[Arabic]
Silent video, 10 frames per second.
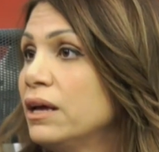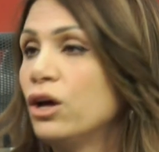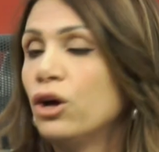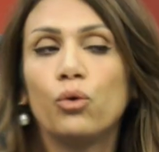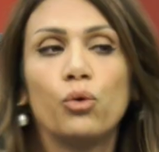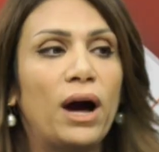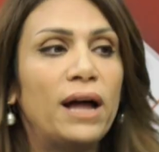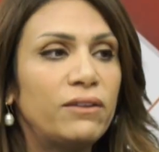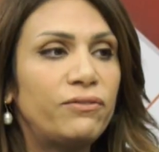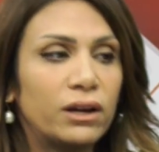
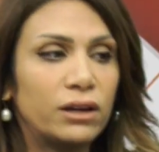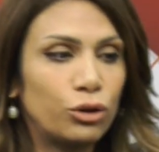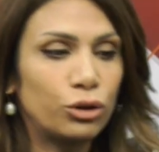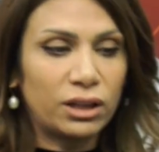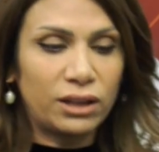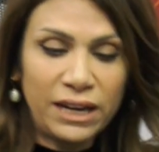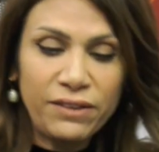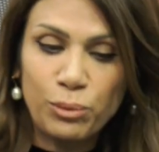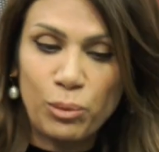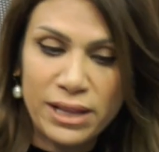وهذا الفرق انه تعريف
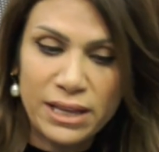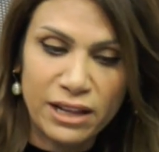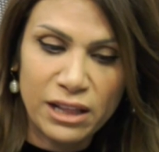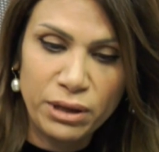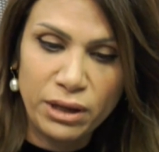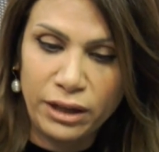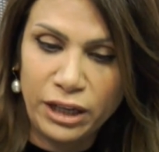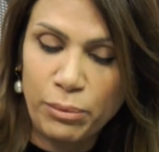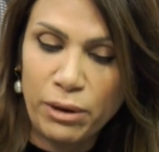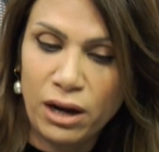الدبلوماسيه الرسميه هي
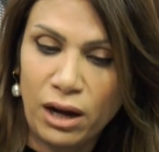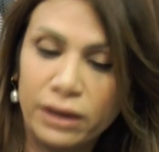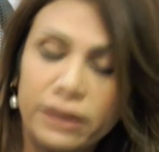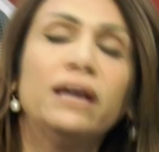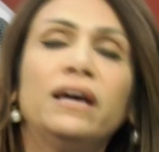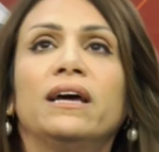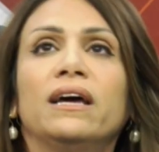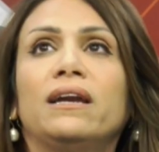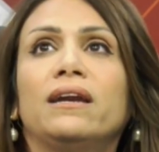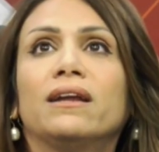عباره عن
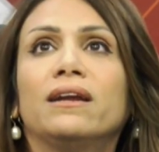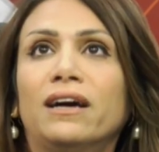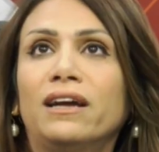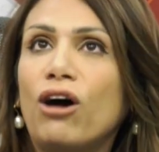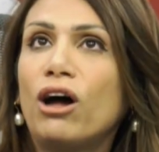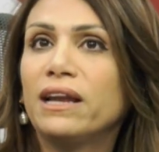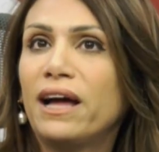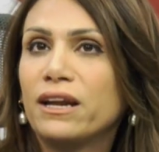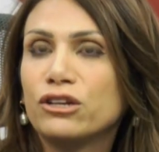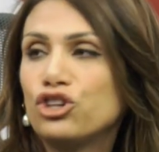العلاقات
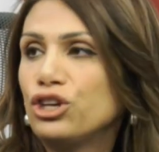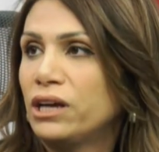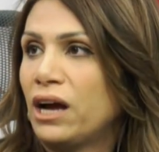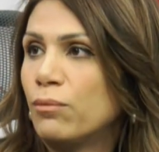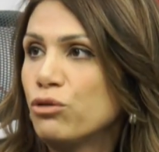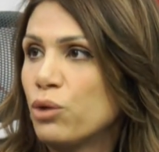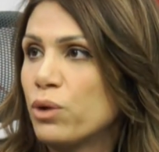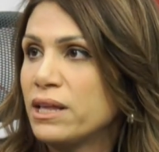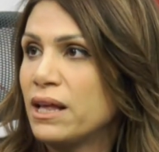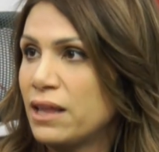الخارجيه على مستوى
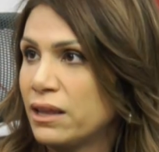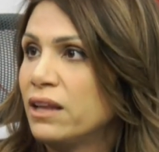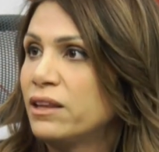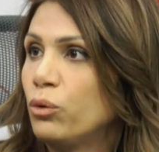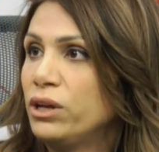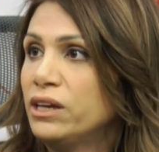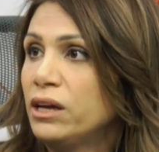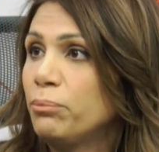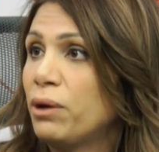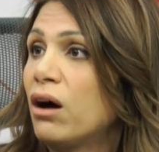السياسه
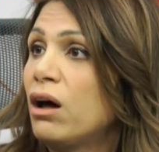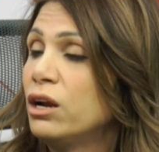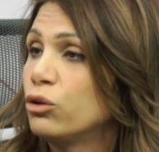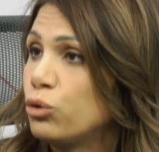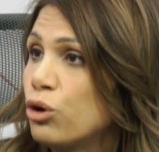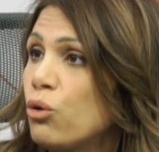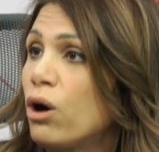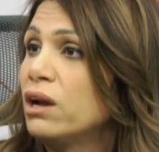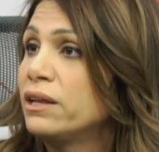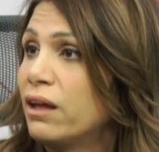الدوليه باقل الطرق
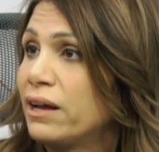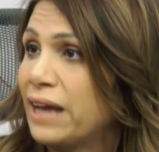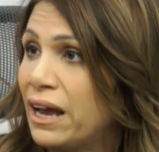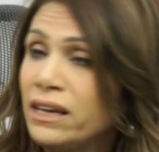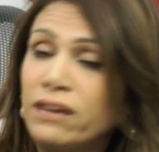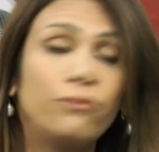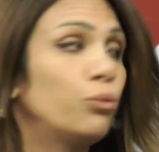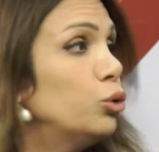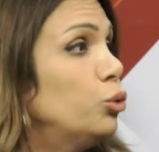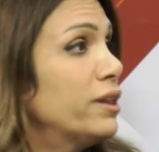واقل التكاليف
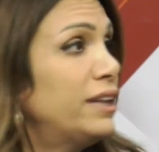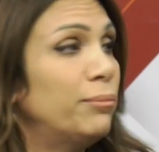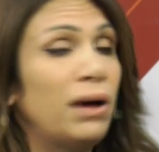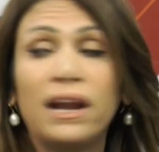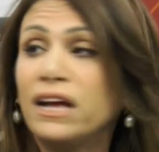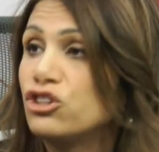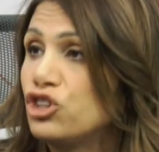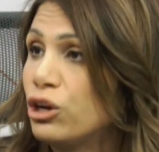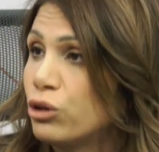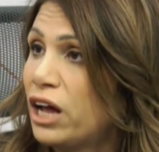ودون استعمال اي
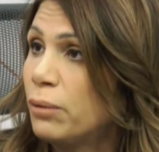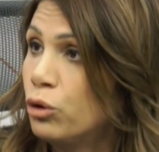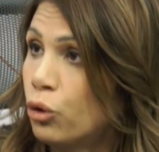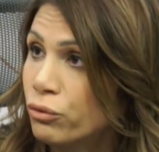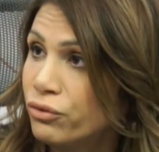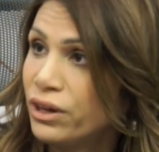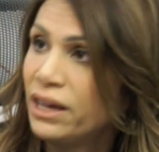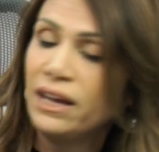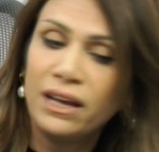شيء له دخل بالعنف. نعم.